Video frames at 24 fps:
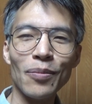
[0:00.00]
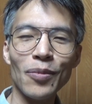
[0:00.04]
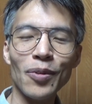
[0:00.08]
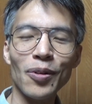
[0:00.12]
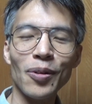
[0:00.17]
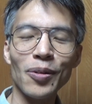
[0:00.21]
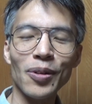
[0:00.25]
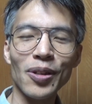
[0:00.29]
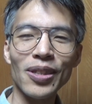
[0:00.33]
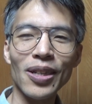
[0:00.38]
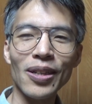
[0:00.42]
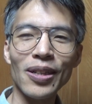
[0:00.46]

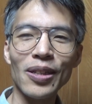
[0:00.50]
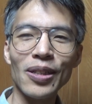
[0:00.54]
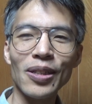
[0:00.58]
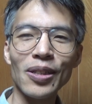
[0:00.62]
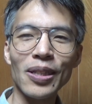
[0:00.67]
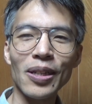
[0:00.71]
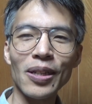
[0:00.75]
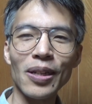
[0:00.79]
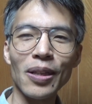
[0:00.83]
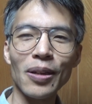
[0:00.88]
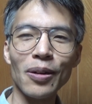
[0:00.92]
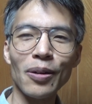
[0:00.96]
もう戦
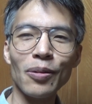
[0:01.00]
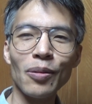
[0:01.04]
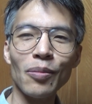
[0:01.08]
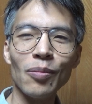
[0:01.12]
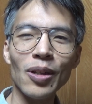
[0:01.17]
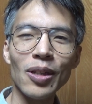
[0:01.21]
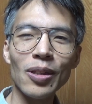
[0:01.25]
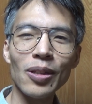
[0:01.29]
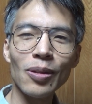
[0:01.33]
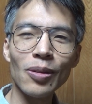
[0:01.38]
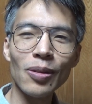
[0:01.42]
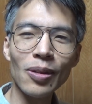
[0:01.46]
車で踏
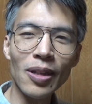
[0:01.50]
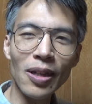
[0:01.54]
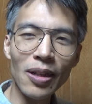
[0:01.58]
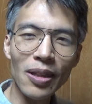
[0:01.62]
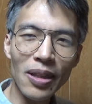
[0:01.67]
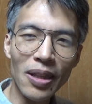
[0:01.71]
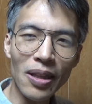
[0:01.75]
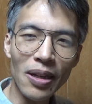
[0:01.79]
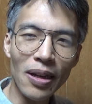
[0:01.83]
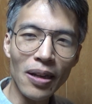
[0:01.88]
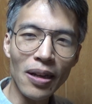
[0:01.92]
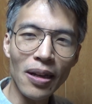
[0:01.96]
みつけ
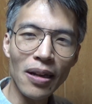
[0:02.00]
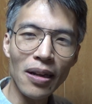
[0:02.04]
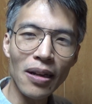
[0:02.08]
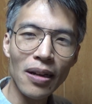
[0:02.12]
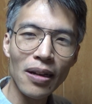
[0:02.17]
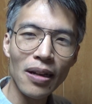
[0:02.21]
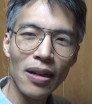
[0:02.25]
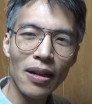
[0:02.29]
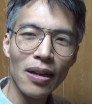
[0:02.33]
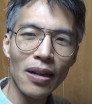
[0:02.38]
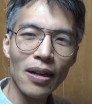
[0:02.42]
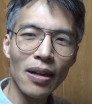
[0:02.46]
て
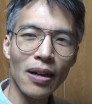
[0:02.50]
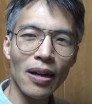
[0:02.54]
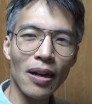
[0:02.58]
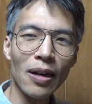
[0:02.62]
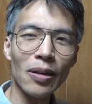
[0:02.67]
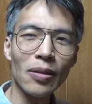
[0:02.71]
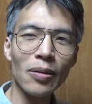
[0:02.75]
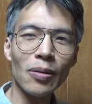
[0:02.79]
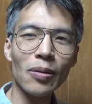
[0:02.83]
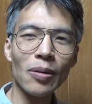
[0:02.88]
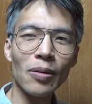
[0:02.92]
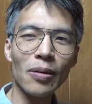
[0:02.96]

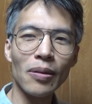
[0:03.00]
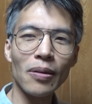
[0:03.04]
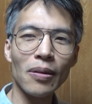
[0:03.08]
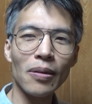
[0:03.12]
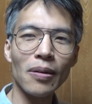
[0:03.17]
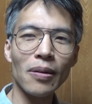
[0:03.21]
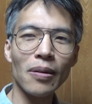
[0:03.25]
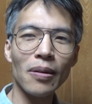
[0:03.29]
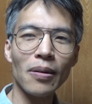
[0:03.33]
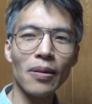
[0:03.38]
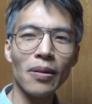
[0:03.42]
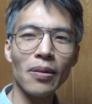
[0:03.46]
あ
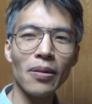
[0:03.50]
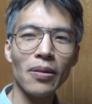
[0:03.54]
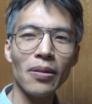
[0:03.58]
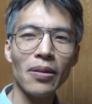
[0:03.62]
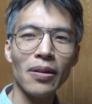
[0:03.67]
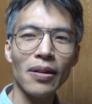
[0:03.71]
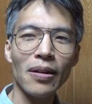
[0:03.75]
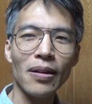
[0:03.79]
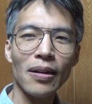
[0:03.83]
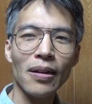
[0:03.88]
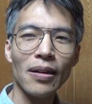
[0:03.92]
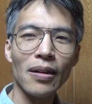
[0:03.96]
の
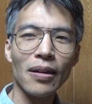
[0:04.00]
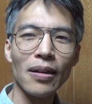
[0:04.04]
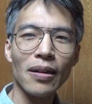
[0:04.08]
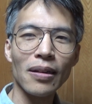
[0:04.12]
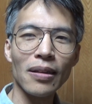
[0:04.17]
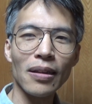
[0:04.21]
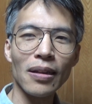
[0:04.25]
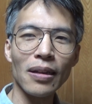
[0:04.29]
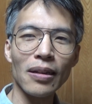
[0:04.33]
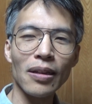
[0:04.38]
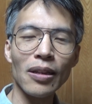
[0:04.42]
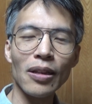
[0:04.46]

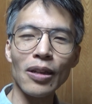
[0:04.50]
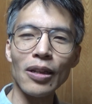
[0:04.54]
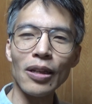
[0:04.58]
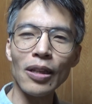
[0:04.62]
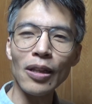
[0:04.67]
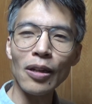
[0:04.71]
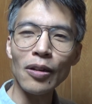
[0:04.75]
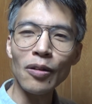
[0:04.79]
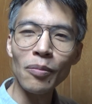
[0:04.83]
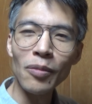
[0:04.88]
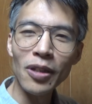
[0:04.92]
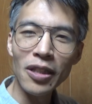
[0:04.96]
ひき
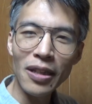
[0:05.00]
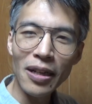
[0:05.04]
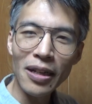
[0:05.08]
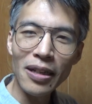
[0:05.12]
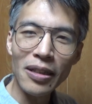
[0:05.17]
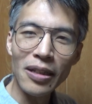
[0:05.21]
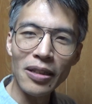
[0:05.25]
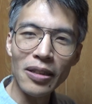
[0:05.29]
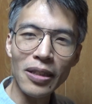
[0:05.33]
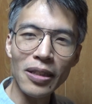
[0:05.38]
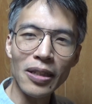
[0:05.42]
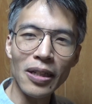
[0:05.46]
肉みた
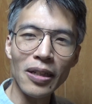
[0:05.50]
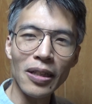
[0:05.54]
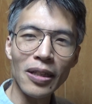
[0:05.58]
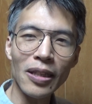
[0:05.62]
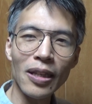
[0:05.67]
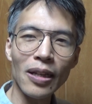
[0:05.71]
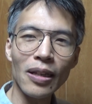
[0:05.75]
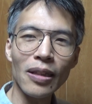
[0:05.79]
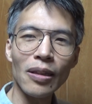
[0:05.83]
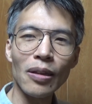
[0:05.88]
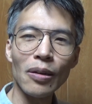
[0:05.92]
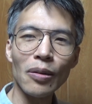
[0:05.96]
いにしちゃっ
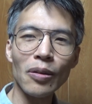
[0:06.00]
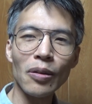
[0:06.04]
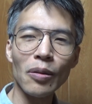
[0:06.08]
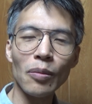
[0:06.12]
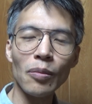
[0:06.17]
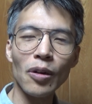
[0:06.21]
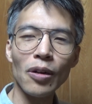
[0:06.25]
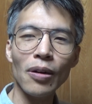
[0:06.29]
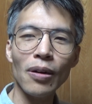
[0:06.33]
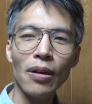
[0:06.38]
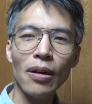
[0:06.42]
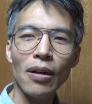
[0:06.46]
たっていうの
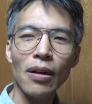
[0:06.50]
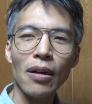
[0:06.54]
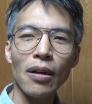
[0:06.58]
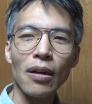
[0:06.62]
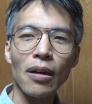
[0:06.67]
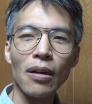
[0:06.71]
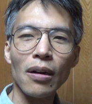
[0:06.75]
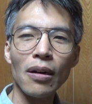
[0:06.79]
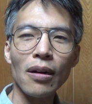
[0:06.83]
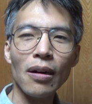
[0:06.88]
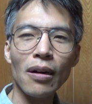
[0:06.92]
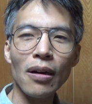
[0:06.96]
も
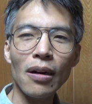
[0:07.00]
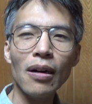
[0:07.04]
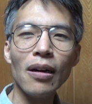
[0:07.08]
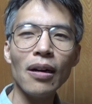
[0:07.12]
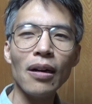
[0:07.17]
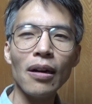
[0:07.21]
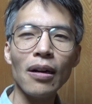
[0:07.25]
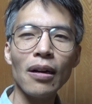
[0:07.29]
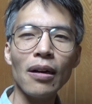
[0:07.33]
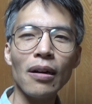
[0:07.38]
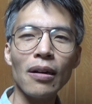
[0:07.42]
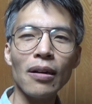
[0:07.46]

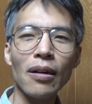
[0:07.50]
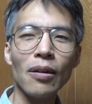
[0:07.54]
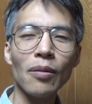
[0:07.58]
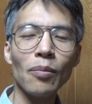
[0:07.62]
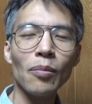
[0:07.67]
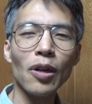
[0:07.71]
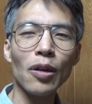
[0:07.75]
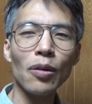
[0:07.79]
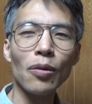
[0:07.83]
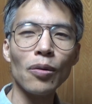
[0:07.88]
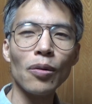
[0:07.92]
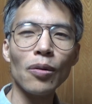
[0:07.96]
あ、
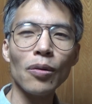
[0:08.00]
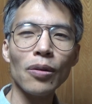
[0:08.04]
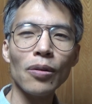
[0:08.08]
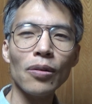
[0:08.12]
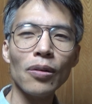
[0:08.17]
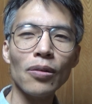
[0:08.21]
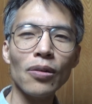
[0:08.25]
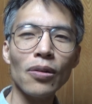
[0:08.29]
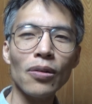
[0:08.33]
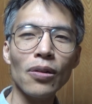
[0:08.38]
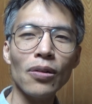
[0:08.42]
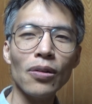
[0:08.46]
まあこうい
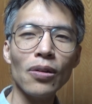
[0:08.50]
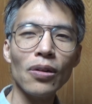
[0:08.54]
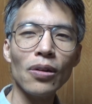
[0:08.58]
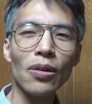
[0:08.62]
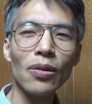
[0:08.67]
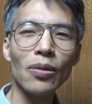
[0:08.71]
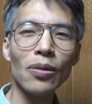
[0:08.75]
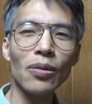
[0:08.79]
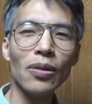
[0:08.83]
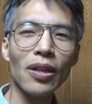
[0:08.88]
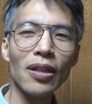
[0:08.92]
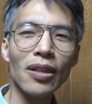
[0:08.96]

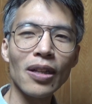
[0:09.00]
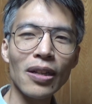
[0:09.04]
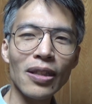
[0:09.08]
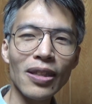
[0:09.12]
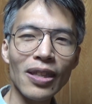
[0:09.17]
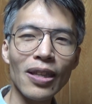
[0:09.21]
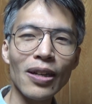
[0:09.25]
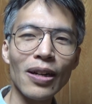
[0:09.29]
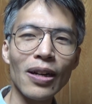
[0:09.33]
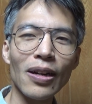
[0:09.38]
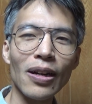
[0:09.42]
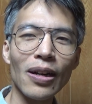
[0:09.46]
う国
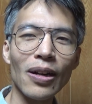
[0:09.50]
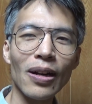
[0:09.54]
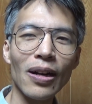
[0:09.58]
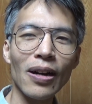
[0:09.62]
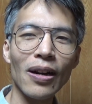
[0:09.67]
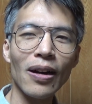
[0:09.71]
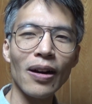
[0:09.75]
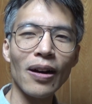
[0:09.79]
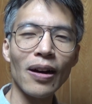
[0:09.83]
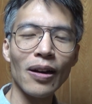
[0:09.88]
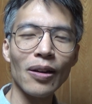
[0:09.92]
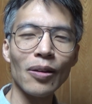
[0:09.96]
だった
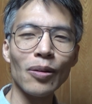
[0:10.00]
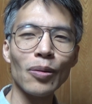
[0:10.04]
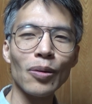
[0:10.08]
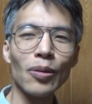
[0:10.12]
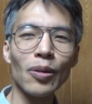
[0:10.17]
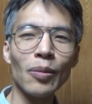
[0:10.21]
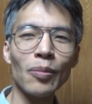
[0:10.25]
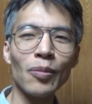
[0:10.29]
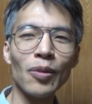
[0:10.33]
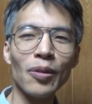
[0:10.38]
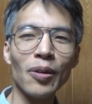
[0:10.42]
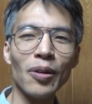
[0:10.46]
らああいうこ
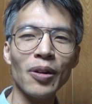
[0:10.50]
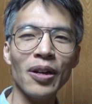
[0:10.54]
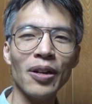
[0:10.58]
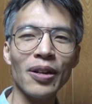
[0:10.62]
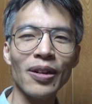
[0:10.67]
とも